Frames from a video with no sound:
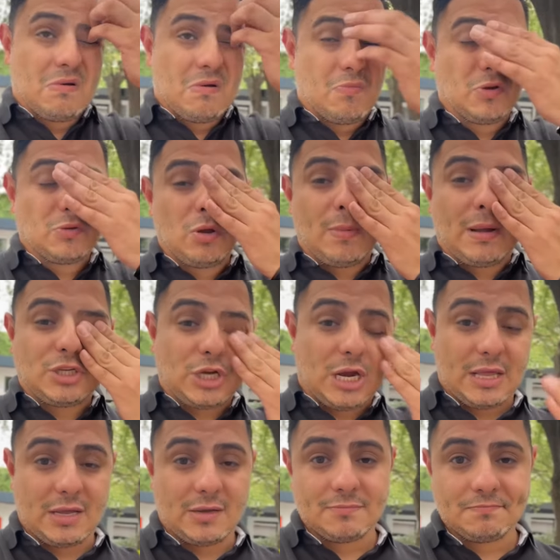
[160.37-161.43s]
pues muy manchada.
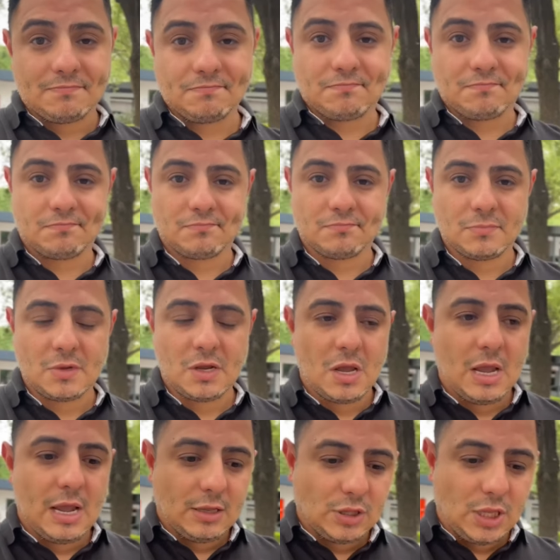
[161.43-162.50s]

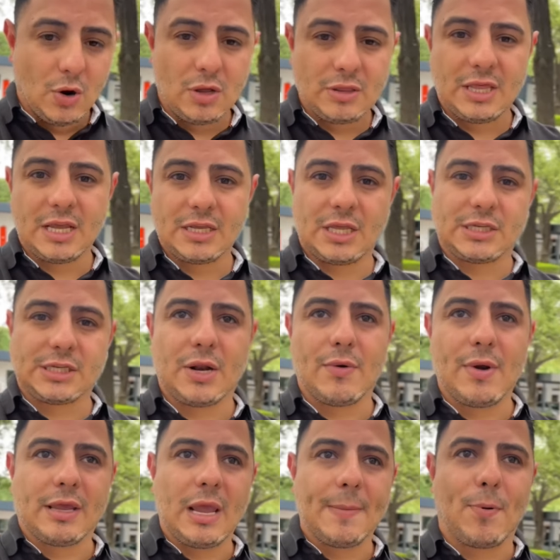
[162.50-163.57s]
De, ser un
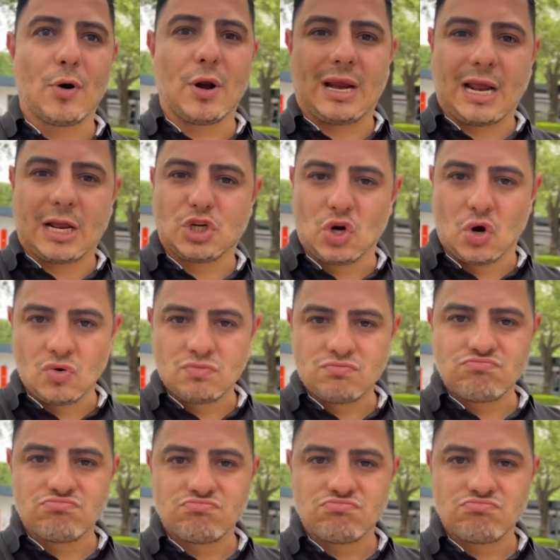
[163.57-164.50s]
equipo ricachón,